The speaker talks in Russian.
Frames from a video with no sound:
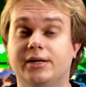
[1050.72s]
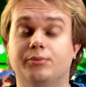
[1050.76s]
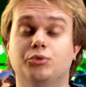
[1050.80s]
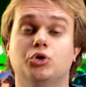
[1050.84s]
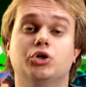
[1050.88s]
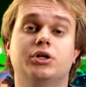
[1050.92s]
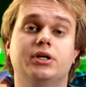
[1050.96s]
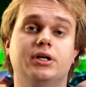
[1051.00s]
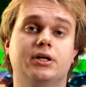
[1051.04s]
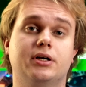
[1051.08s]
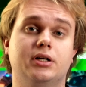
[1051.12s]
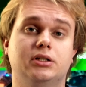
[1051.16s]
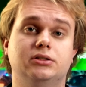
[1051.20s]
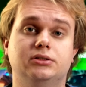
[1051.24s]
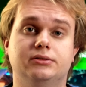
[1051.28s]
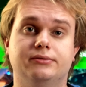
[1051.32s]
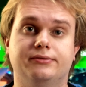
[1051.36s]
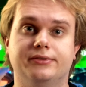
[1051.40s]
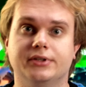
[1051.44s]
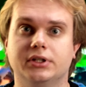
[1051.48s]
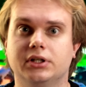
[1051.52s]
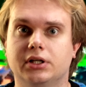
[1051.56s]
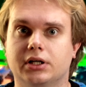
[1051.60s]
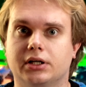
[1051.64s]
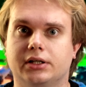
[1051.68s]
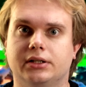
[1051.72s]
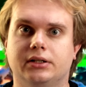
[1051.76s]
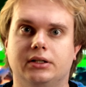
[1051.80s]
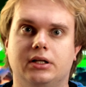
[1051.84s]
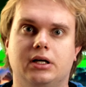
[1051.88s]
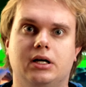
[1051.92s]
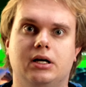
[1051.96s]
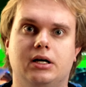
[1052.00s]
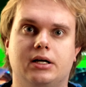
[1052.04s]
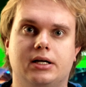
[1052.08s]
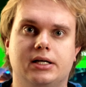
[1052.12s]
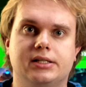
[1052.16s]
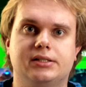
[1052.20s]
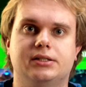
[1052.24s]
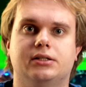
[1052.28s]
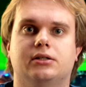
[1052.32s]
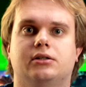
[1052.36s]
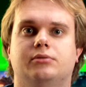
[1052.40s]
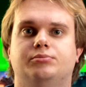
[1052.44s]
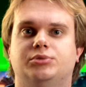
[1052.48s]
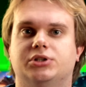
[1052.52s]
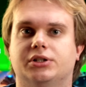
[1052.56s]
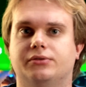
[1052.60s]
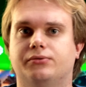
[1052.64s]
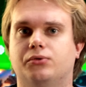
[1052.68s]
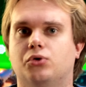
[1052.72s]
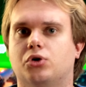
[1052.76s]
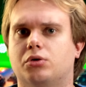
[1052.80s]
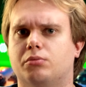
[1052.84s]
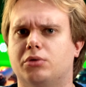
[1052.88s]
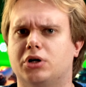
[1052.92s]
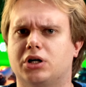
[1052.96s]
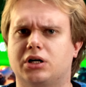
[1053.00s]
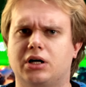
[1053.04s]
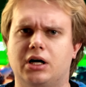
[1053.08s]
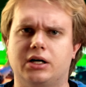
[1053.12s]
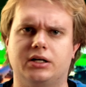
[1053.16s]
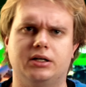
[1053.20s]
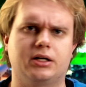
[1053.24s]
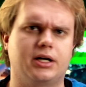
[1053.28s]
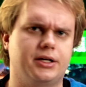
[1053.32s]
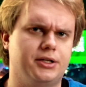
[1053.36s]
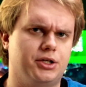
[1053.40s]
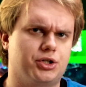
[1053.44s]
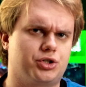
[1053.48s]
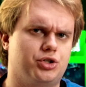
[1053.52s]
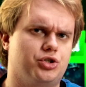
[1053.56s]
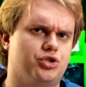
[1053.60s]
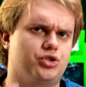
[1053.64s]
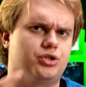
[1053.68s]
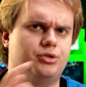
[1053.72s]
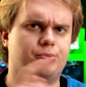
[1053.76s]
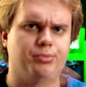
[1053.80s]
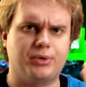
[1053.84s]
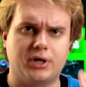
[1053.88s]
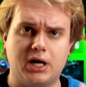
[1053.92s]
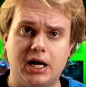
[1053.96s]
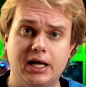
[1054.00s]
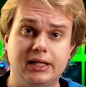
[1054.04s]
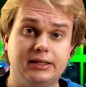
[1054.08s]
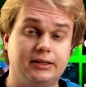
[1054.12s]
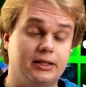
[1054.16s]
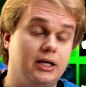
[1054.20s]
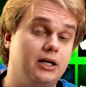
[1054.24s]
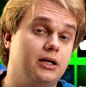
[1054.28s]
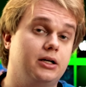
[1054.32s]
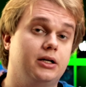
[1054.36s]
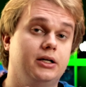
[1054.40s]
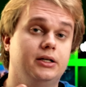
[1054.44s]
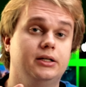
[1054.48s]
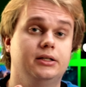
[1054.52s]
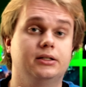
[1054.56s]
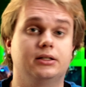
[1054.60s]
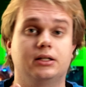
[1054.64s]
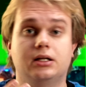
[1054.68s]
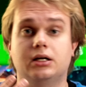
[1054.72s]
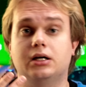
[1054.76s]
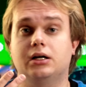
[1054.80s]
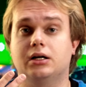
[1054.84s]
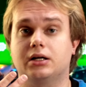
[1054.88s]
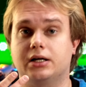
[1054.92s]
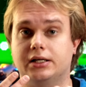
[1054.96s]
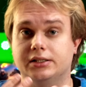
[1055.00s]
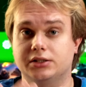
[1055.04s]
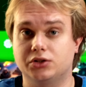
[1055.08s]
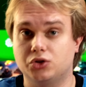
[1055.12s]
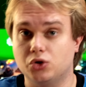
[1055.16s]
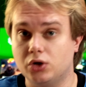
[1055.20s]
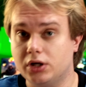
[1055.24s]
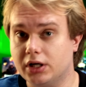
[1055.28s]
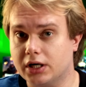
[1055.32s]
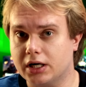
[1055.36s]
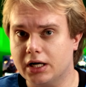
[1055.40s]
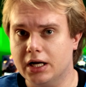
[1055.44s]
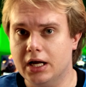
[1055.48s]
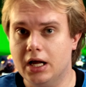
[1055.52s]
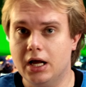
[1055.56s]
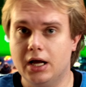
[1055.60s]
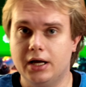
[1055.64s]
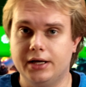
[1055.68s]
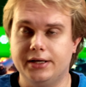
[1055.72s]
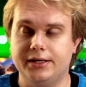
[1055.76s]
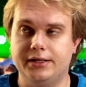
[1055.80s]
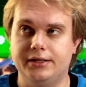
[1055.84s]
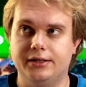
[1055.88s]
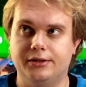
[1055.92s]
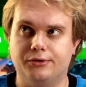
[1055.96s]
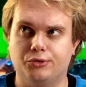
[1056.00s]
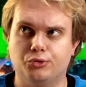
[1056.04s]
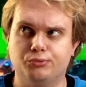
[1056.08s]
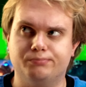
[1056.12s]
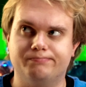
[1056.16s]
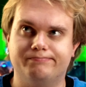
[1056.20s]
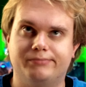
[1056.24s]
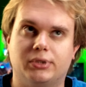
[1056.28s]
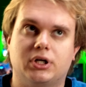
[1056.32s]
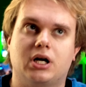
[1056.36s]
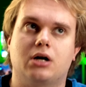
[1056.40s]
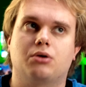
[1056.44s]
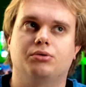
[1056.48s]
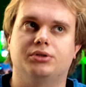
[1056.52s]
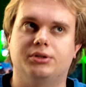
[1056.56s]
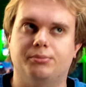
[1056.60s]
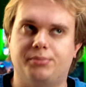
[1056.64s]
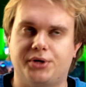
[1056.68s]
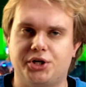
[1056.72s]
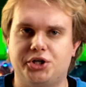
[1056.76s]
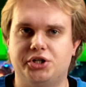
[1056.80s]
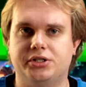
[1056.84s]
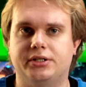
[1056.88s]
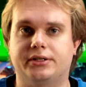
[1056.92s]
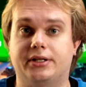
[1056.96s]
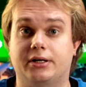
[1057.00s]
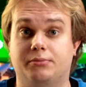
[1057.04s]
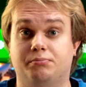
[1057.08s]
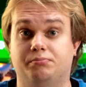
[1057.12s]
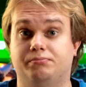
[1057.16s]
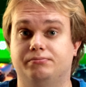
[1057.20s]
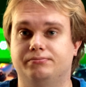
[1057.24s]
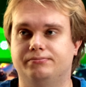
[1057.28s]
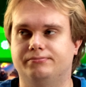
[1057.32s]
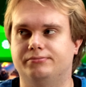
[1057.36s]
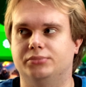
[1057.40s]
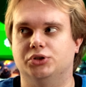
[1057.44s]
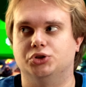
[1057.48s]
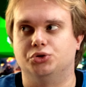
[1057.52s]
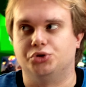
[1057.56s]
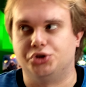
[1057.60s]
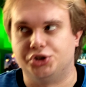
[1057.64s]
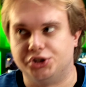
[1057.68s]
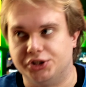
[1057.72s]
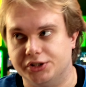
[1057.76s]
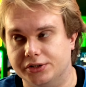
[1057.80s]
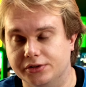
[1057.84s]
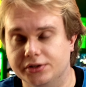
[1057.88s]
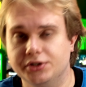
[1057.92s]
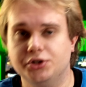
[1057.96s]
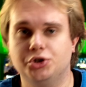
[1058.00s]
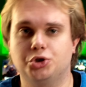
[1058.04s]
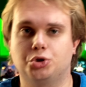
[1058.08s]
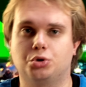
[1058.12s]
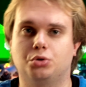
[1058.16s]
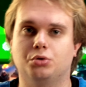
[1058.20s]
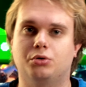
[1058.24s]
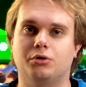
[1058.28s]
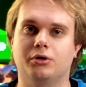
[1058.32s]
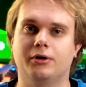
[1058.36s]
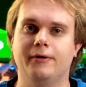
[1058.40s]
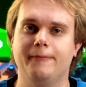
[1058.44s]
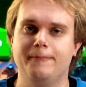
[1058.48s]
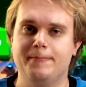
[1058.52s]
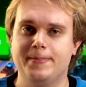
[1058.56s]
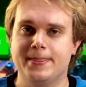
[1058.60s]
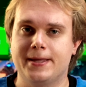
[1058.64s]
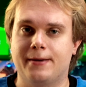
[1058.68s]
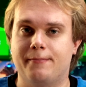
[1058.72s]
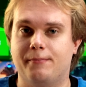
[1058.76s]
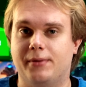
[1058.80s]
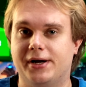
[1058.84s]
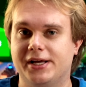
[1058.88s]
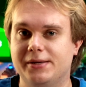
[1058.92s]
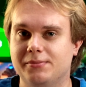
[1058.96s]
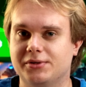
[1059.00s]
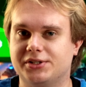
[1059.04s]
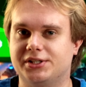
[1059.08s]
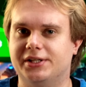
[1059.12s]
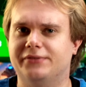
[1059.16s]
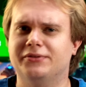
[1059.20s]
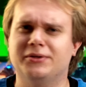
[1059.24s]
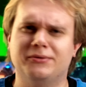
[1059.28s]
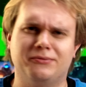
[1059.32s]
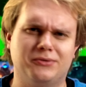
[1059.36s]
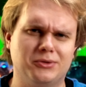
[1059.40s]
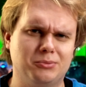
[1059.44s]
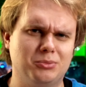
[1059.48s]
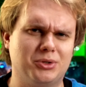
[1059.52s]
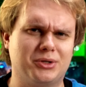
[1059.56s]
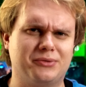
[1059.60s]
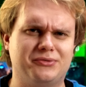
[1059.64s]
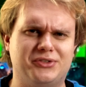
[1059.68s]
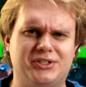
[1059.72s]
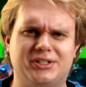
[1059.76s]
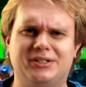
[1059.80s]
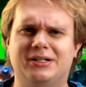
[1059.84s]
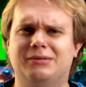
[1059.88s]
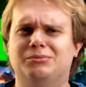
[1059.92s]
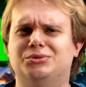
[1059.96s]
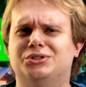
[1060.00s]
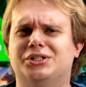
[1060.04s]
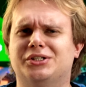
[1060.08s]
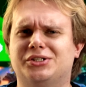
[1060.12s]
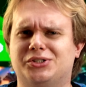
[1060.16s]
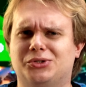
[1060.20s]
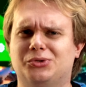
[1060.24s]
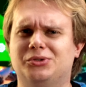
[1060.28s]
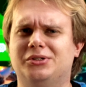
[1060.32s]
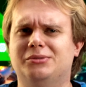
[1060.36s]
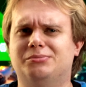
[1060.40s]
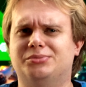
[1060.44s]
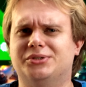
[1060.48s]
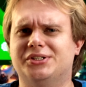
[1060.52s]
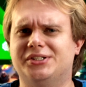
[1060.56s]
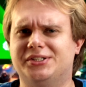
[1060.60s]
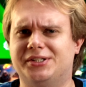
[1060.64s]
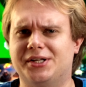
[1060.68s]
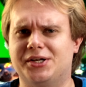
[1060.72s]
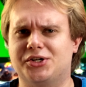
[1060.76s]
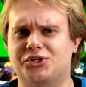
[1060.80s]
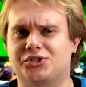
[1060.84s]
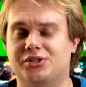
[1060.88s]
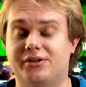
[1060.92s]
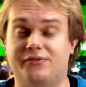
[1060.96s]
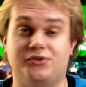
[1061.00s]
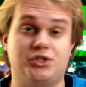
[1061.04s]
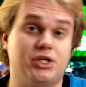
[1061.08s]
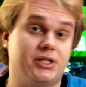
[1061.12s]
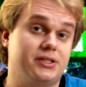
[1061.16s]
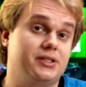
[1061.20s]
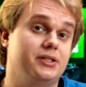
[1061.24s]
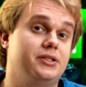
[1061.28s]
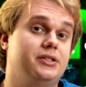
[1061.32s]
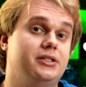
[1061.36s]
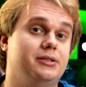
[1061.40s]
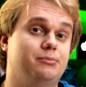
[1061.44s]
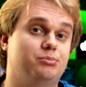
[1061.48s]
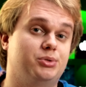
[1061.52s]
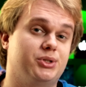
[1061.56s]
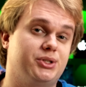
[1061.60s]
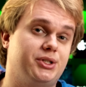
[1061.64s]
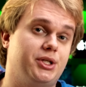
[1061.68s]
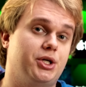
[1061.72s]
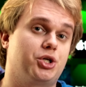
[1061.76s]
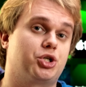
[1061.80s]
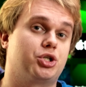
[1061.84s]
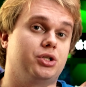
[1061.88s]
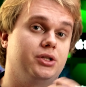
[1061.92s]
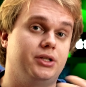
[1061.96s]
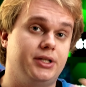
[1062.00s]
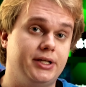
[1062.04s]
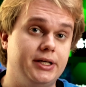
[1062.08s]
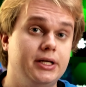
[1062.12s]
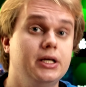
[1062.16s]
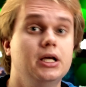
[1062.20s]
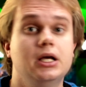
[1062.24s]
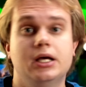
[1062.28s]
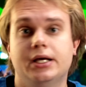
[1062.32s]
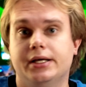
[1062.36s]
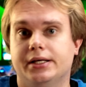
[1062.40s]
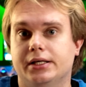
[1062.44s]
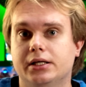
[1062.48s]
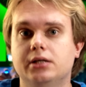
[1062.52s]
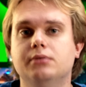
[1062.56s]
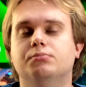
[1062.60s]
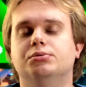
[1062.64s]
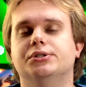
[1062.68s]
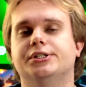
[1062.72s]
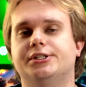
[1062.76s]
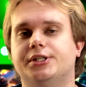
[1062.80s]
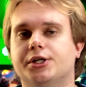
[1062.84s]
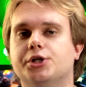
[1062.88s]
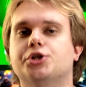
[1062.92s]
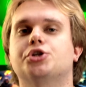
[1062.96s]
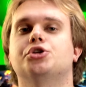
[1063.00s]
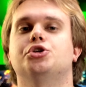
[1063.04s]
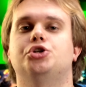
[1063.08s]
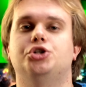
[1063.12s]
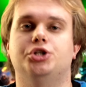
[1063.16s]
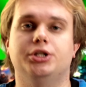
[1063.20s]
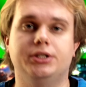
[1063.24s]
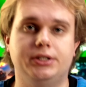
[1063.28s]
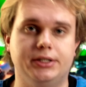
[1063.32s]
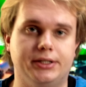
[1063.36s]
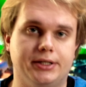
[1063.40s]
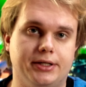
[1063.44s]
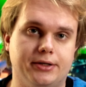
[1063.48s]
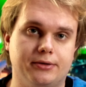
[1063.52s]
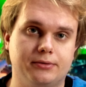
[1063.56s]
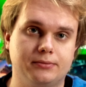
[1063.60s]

много играл в игры на разных платформах, как и, конечно же, на ПК, так и на консолях, и, ну, по какой-то причине так получилось, что моим основным выбором всегда была Sony PlayStation, а в частности PlayStation 3 и PlayStation 4.